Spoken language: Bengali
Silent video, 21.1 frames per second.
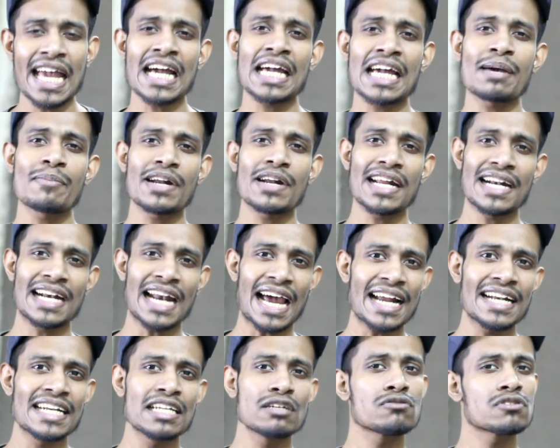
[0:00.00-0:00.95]
একেবারে
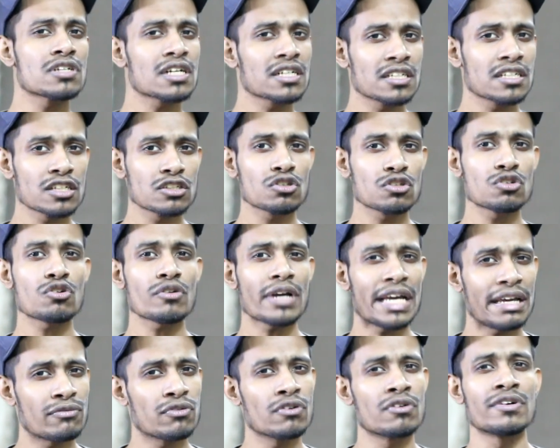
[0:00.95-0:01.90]
লাইট ইউজারদের জন্য
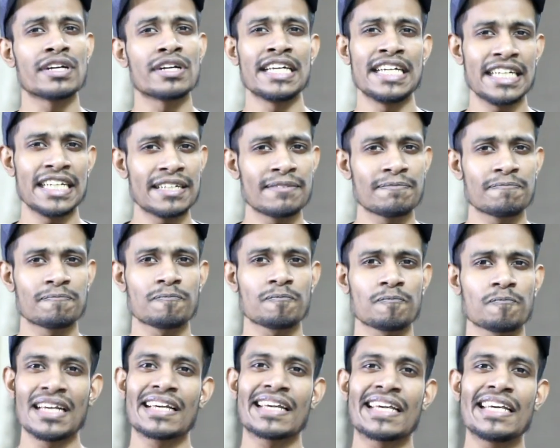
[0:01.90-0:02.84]
এই ফোনটি
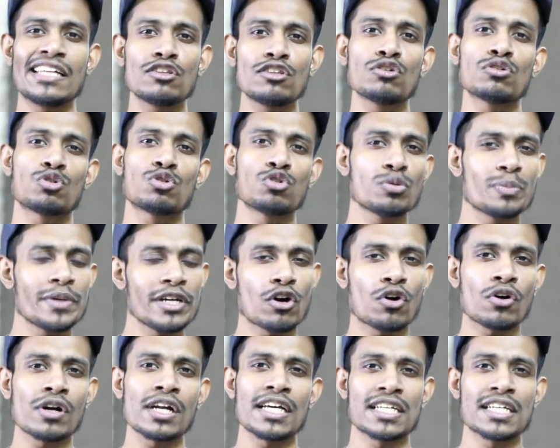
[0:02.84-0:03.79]
কিন্তু টু বি
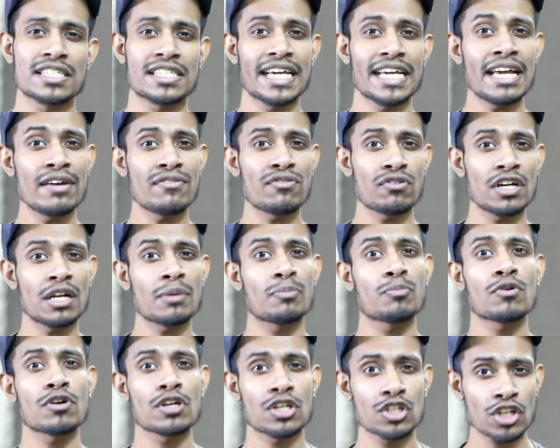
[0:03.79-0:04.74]
অনেস্ট এই ফোনের
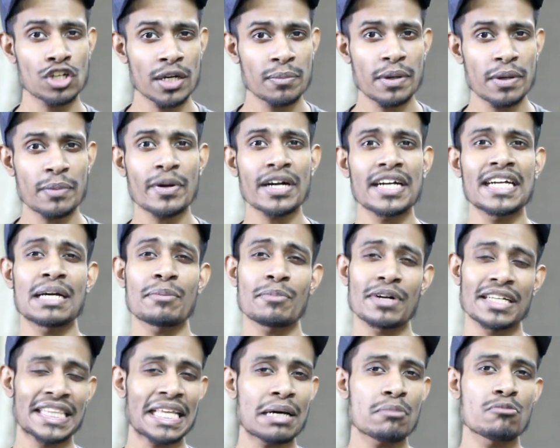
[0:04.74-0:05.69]
প্রসেসরের ব্যাপারটি
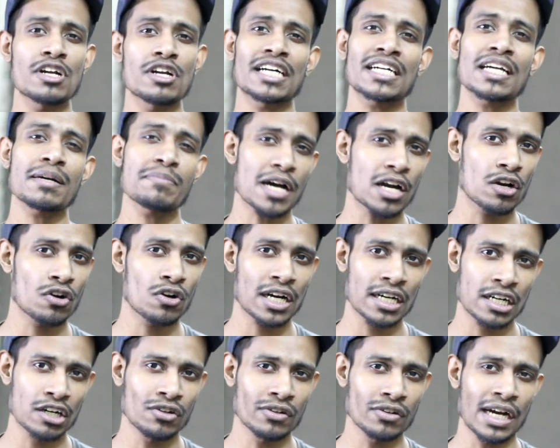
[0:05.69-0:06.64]
আমার তেমন একটা ভালো
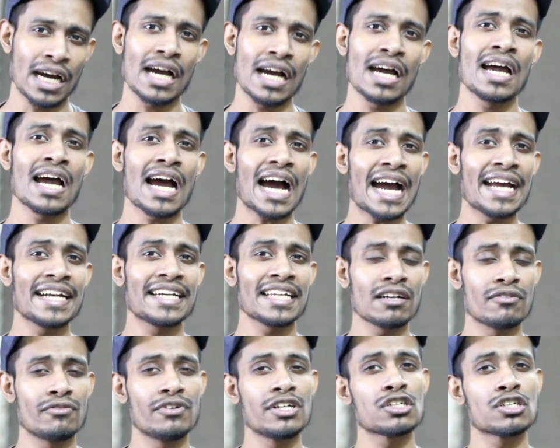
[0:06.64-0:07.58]
লাগলো না
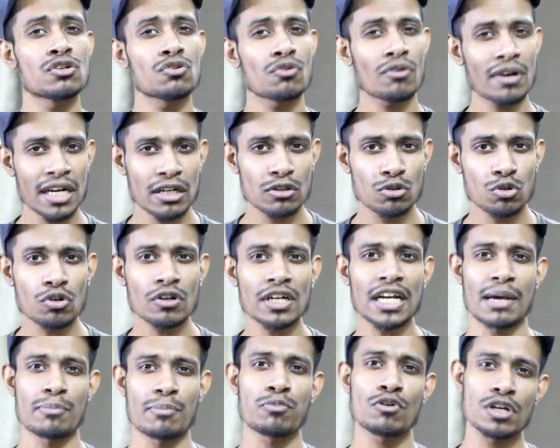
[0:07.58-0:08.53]
আইটেল ভিশন ওয়ানের
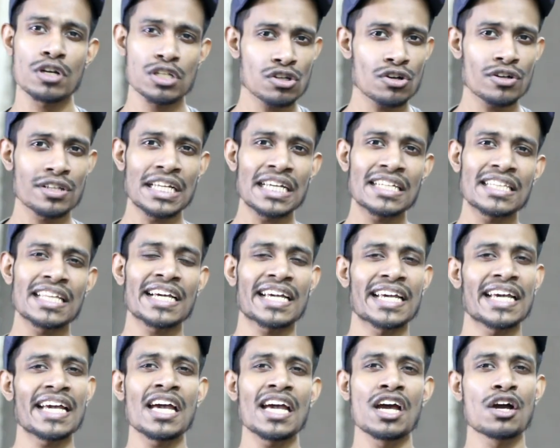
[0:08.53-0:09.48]
তুলনায় প্রসেসর দিক
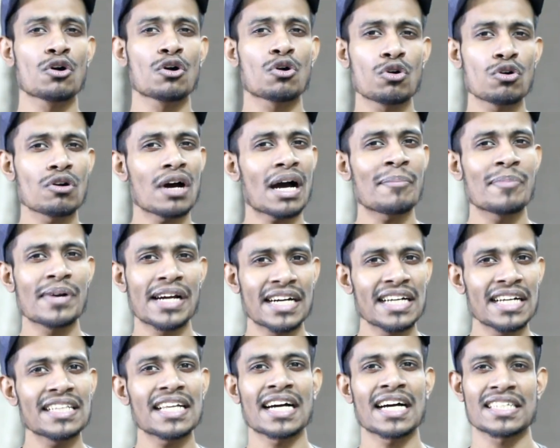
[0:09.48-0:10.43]
থেকে কোনো
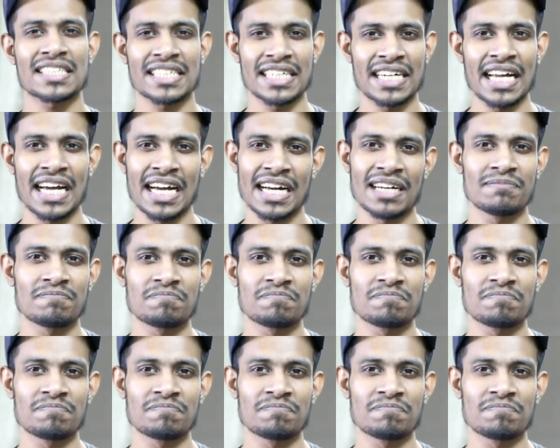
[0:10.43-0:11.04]
আপগ্রেডই থাকছে না